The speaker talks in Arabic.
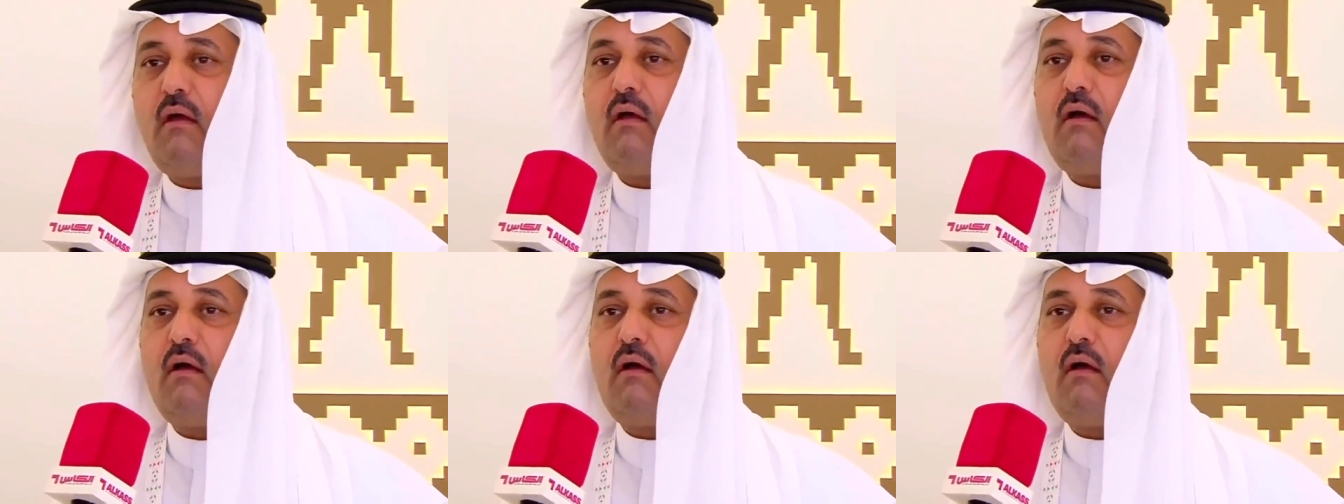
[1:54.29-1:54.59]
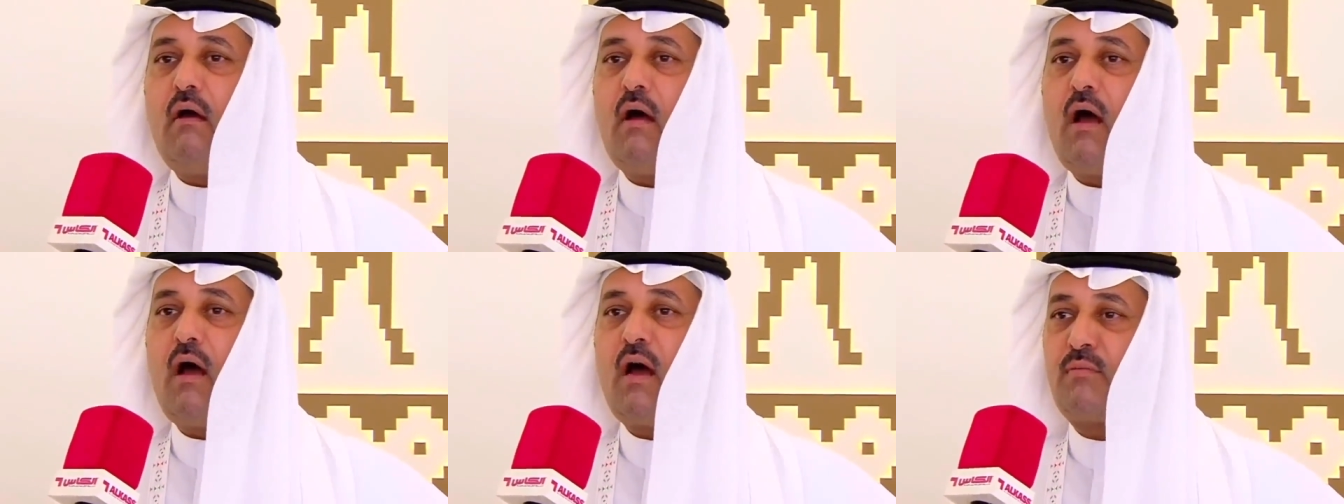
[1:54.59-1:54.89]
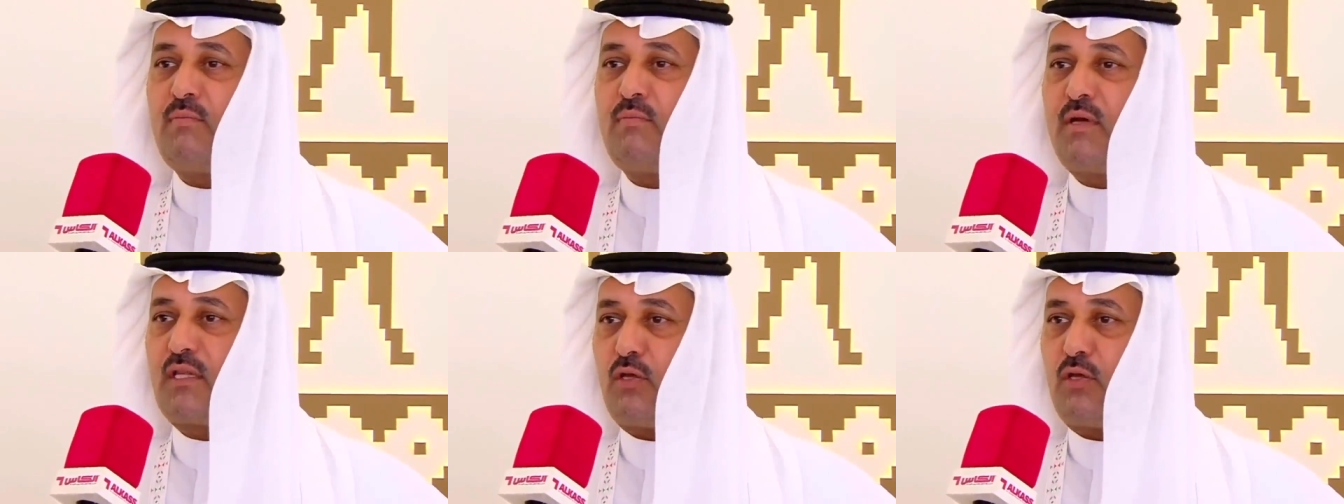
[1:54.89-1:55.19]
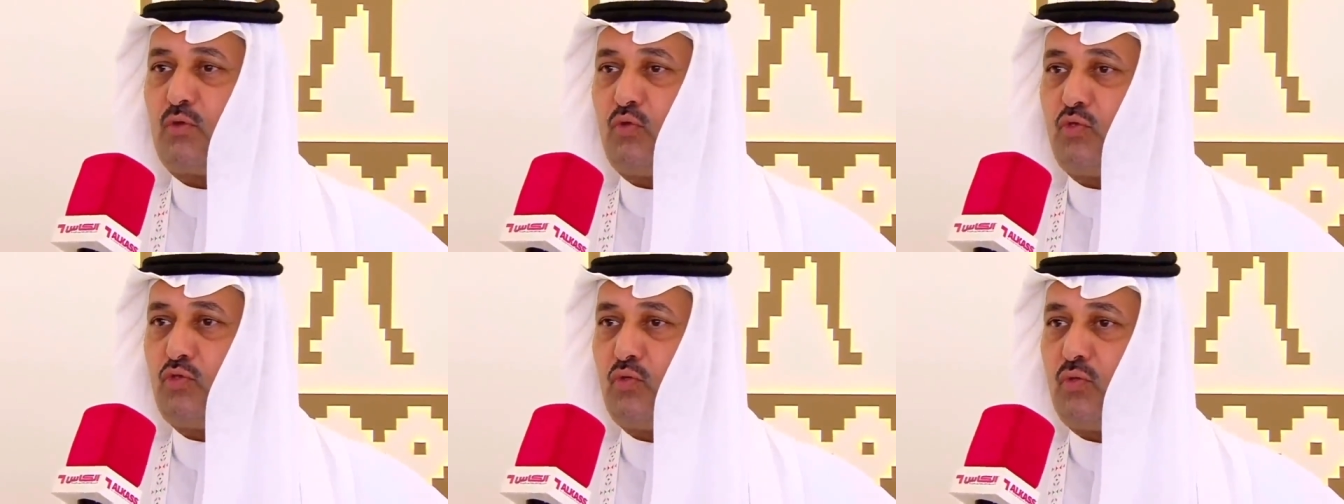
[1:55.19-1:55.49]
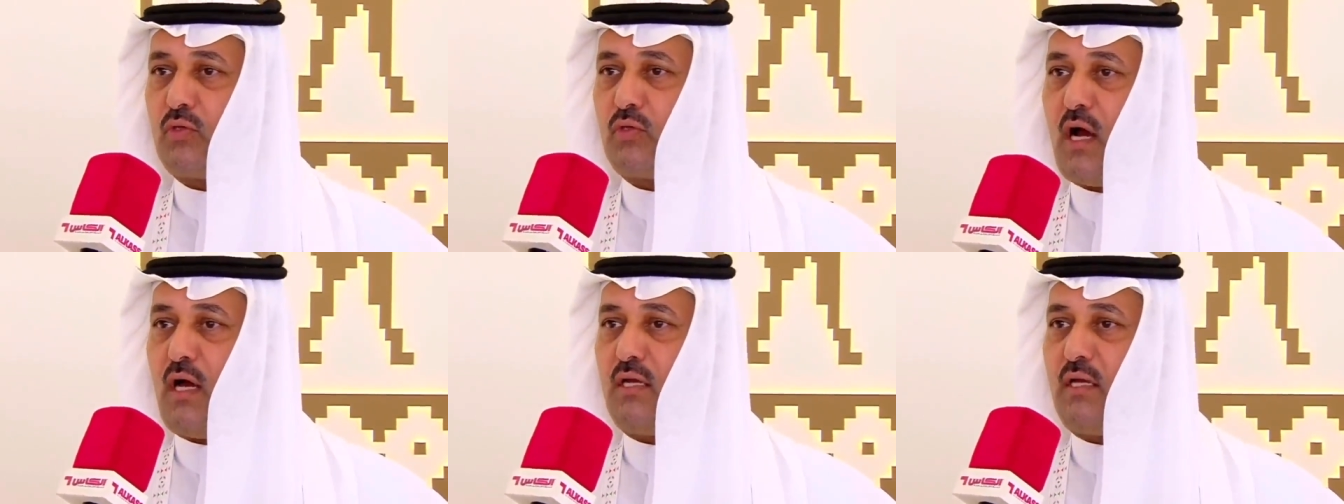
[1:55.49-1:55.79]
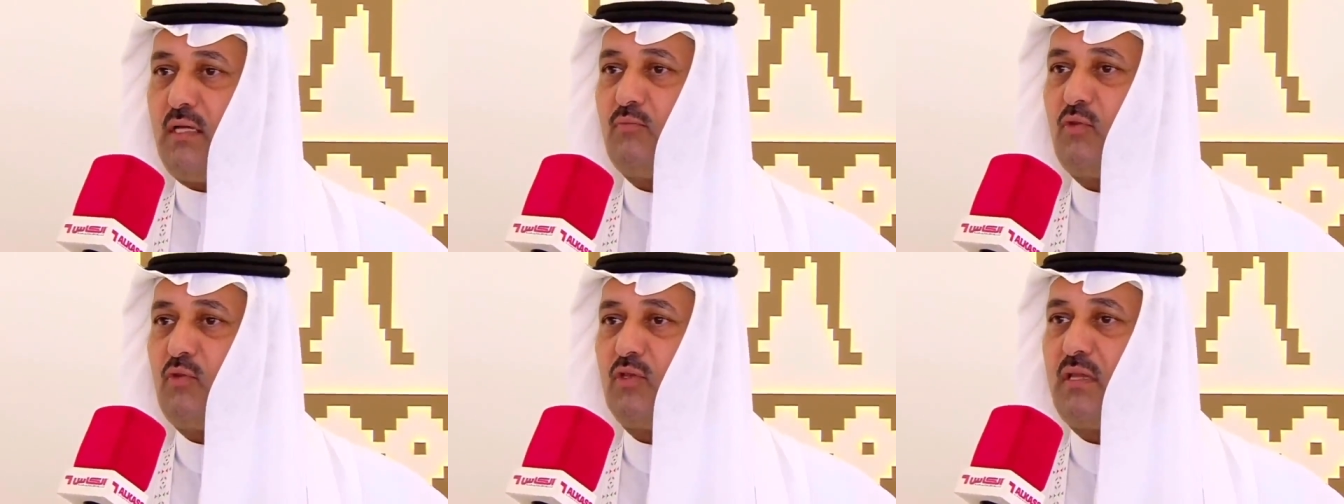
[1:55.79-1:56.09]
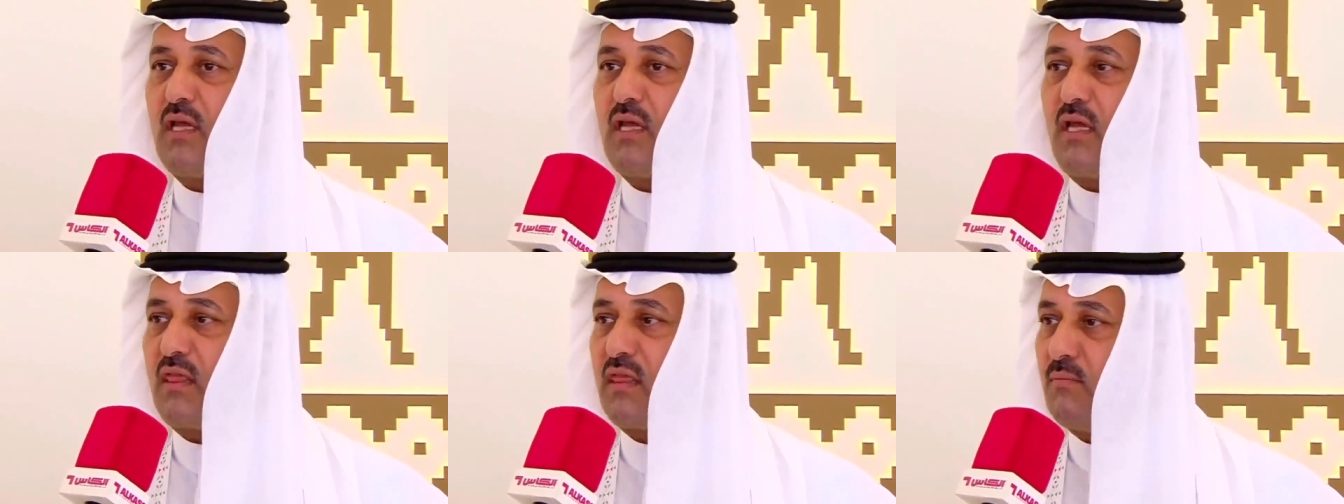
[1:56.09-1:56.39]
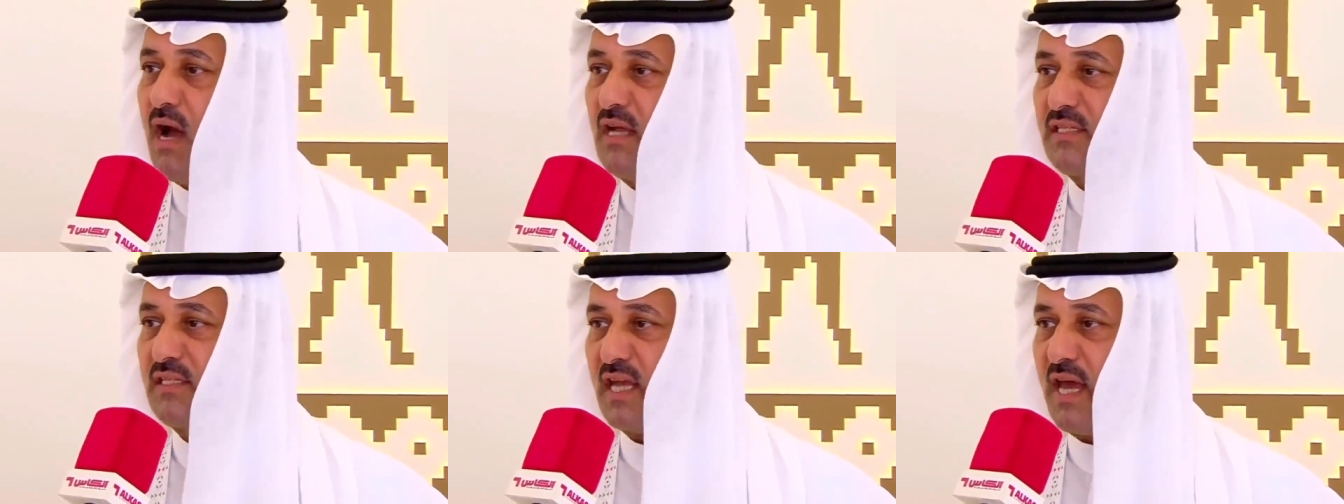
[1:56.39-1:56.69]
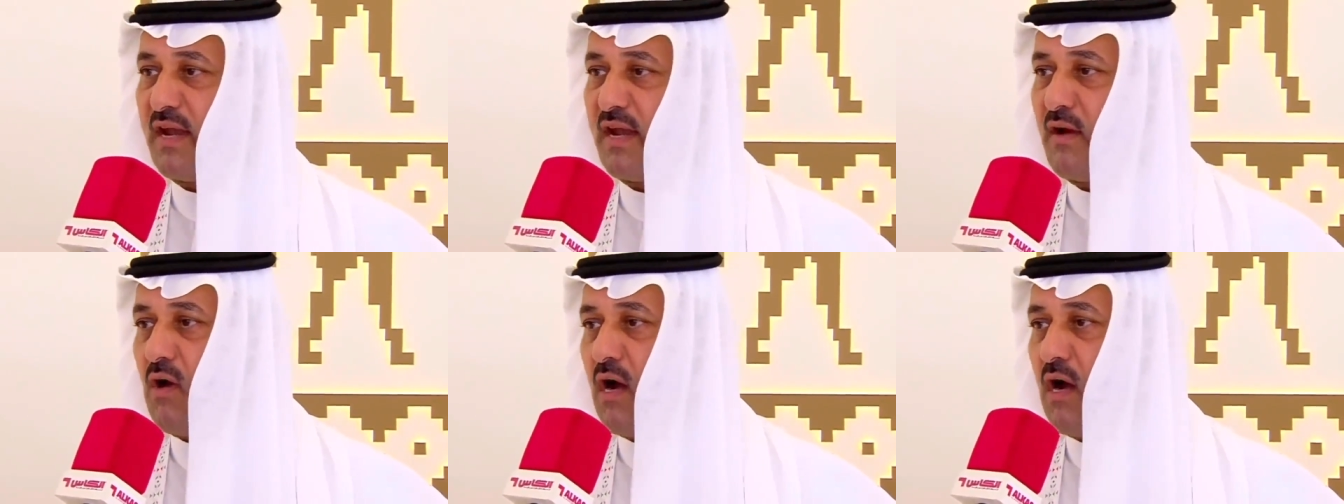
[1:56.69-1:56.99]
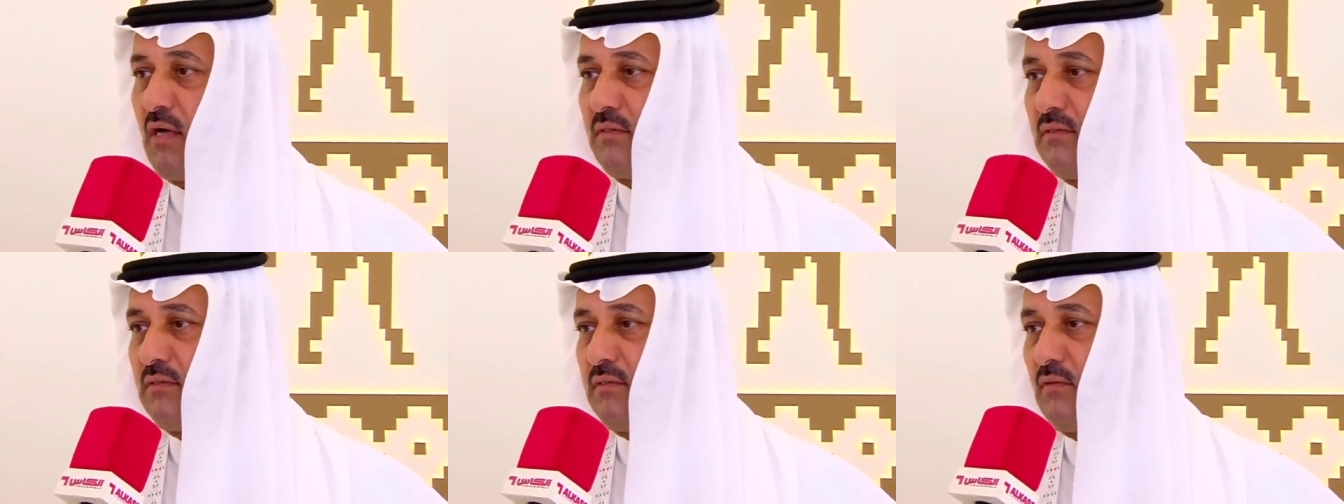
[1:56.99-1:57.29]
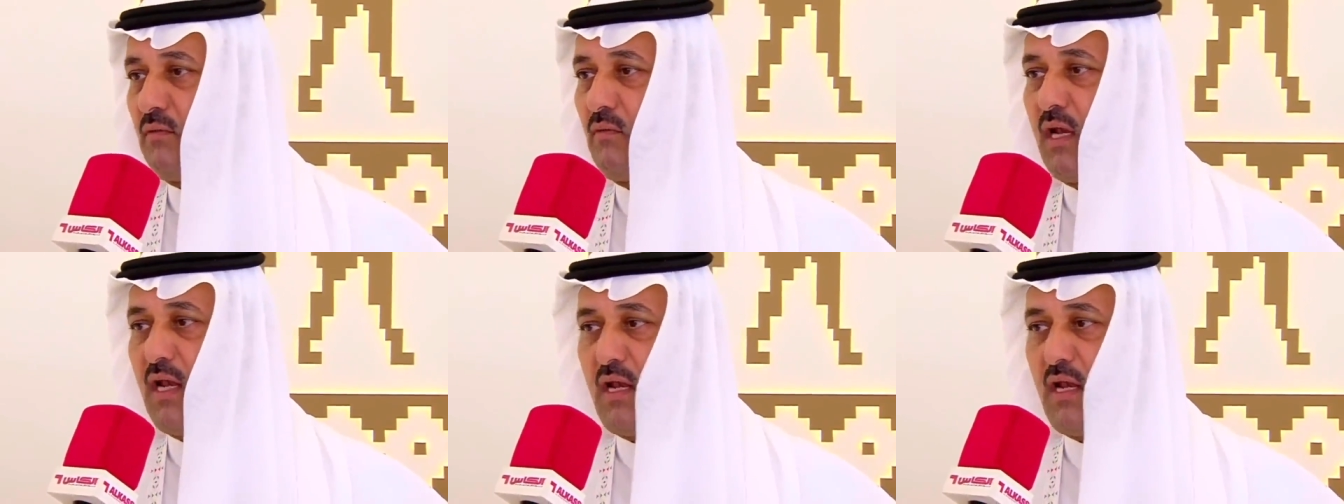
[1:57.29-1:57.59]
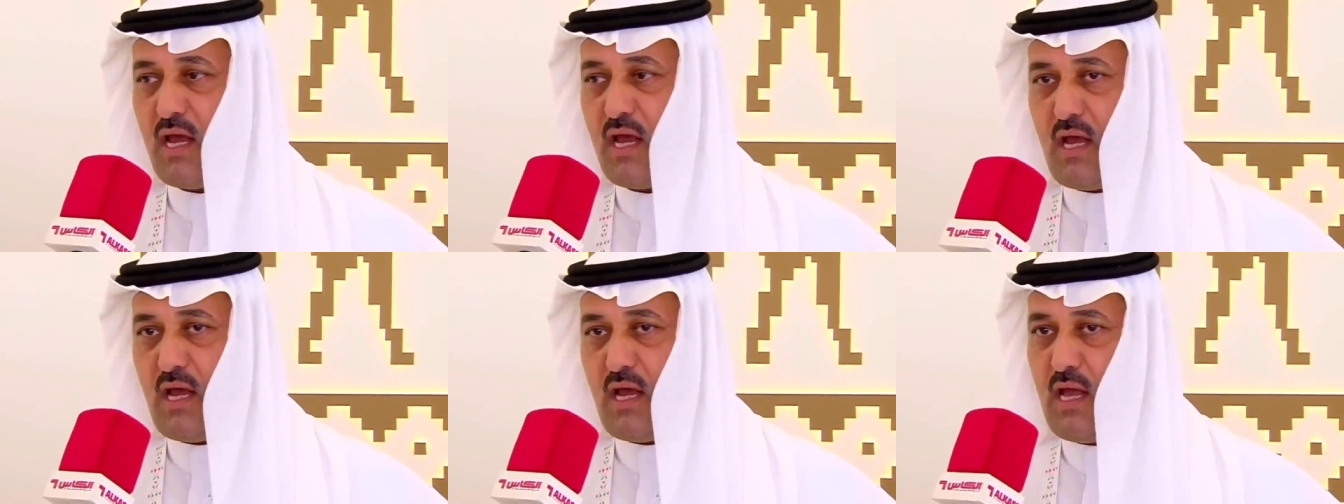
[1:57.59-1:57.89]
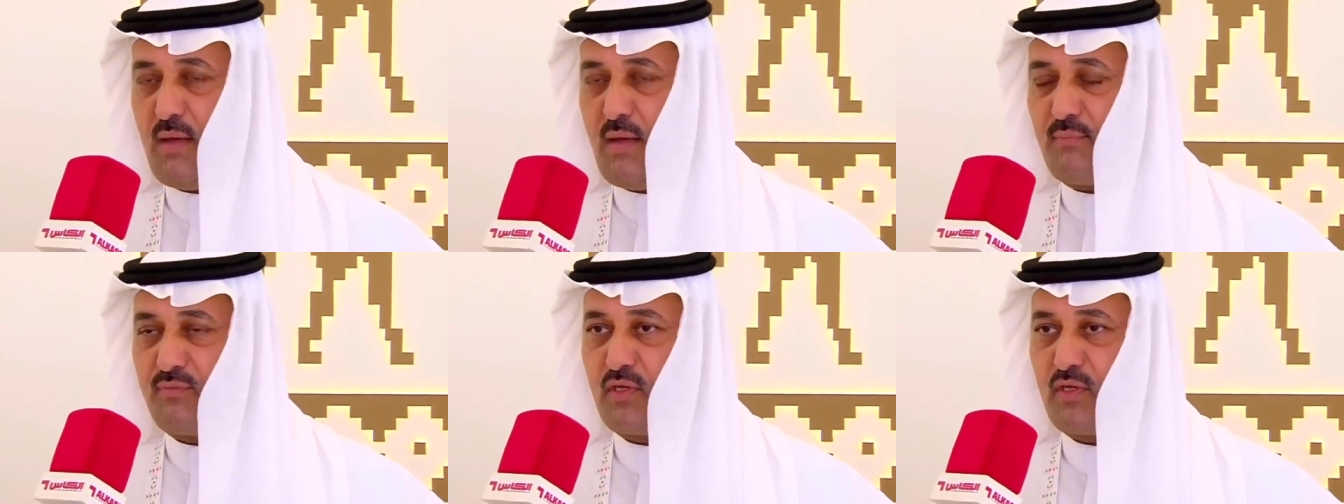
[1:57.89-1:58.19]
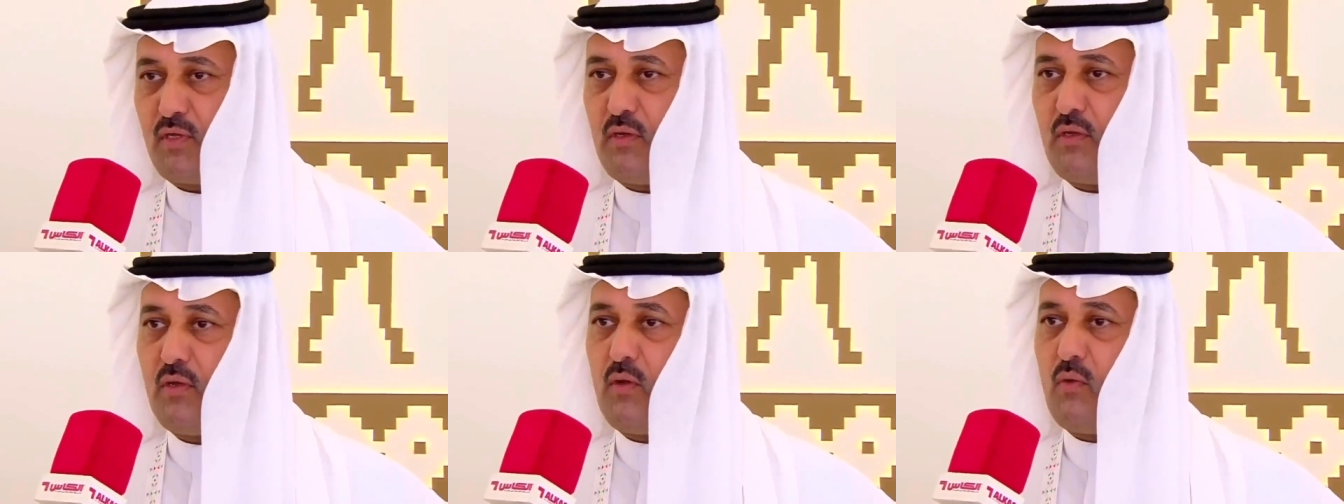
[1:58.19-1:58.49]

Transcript: آه، أثبتت وجودها لمدة ثمان سنوات ولله الحمد